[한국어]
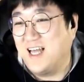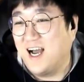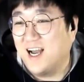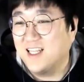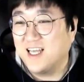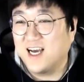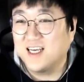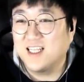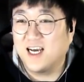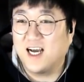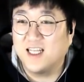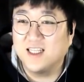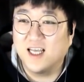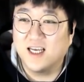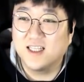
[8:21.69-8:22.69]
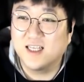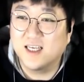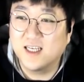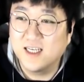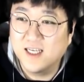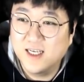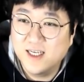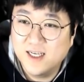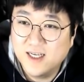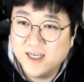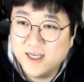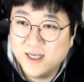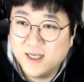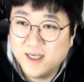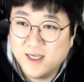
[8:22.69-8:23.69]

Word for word: 나가 나가 안돼 안돼 아, 아 왜죠?